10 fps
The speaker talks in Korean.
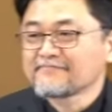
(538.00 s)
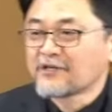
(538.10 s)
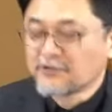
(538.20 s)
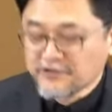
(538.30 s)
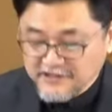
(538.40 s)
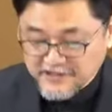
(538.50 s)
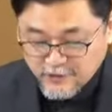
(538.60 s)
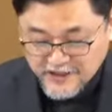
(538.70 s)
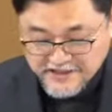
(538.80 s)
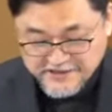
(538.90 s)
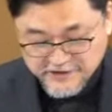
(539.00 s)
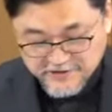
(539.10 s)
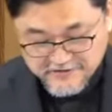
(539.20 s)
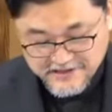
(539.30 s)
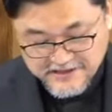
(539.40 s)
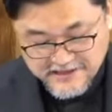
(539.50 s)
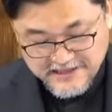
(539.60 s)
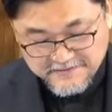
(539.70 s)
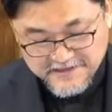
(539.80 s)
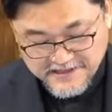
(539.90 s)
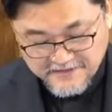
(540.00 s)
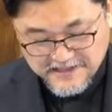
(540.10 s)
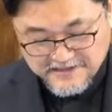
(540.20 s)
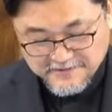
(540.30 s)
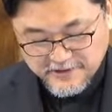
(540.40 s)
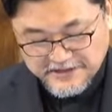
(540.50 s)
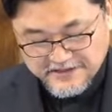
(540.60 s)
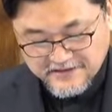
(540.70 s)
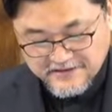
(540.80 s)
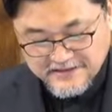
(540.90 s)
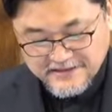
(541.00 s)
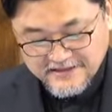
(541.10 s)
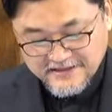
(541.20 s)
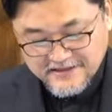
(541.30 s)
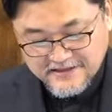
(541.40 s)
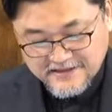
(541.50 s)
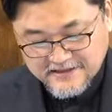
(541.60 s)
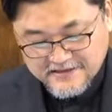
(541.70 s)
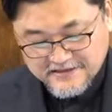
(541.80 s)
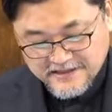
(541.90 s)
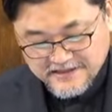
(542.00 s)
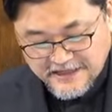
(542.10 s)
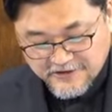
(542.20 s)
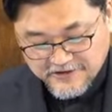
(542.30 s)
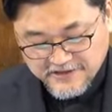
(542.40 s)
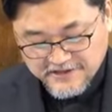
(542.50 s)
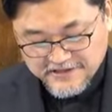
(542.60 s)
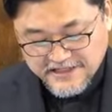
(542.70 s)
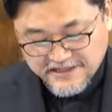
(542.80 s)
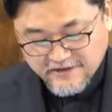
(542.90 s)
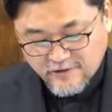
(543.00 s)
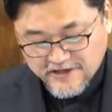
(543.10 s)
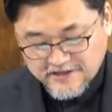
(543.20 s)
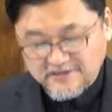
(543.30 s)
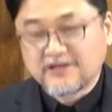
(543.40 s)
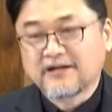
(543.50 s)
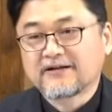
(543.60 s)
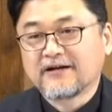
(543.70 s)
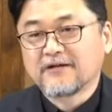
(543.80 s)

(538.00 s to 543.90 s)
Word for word: 오늘은 이 요한계시록 21장 말씀 통해서 지금까지 나눴던 이런 이야기가 과연 그러한가